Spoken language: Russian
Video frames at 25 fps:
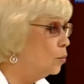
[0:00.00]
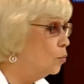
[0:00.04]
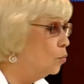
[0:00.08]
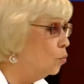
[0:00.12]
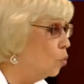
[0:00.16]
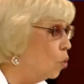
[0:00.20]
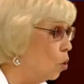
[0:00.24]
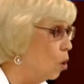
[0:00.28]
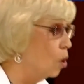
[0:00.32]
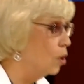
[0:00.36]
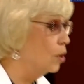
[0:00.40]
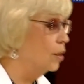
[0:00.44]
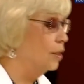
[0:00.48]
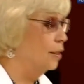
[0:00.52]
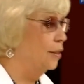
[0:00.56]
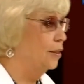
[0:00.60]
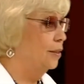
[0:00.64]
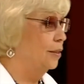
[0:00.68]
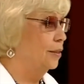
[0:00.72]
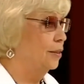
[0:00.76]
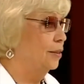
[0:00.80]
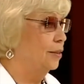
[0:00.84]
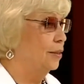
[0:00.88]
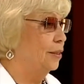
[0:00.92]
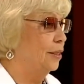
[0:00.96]
мог
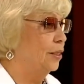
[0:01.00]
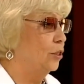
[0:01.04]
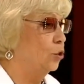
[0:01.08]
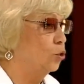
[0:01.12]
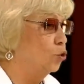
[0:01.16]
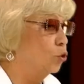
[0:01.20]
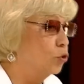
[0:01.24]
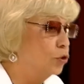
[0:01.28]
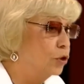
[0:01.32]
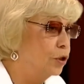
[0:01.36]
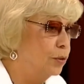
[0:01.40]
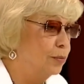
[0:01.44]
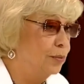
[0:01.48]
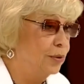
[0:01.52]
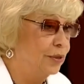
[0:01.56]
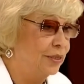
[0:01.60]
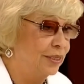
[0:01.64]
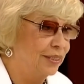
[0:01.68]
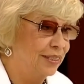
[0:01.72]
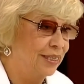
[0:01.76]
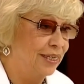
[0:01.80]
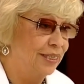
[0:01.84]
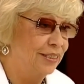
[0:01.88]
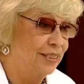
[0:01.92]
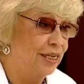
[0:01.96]
и должен был
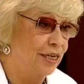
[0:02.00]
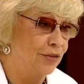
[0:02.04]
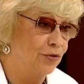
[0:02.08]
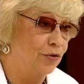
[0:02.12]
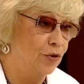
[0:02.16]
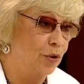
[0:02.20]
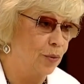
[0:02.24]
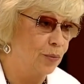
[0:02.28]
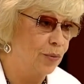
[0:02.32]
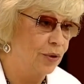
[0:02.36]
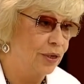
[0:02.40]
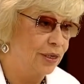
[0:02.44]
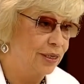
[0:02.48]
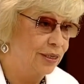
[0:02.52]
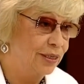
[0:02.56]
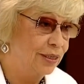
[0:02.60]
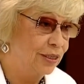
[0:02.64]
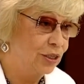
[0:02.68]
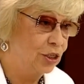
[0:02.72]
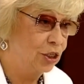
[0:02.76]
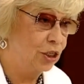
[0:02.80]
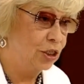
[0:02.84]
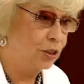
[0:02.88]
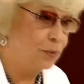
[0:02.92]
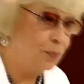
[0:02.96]
разглядеть в нем
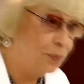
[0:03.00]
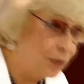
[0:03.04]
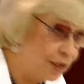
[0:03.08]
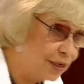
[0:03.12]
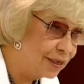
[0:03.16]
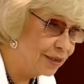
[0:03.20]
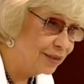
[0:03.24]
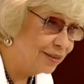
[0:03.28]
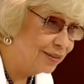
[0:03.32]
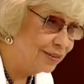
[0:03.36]
Шекспир,